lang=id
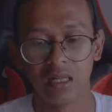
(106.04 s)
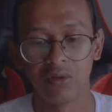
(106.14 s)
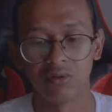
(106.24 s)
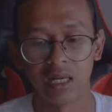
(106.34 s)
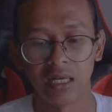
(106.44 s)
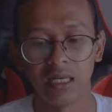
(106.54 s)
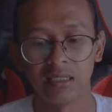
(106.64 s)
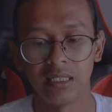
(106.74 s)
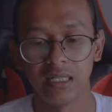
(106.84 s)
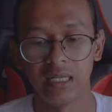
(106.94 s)
terus lagi di
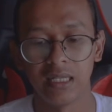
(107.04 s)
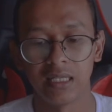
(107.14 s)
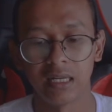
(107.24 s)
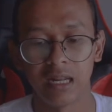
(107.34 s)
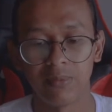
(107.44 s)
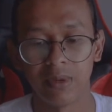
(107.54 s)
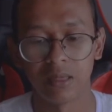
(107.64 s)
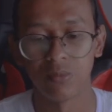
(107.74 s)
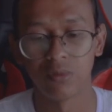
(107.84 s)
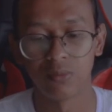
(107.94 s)
sini
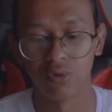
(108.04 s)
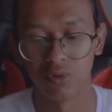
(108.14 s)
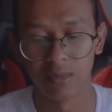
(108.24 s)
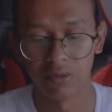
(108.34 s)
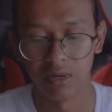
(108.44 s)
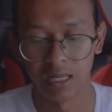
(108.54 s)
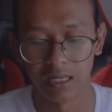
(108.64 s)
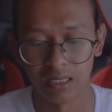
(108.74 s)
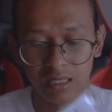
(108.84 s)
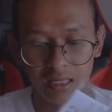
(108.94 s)
terdapat buku, buku manual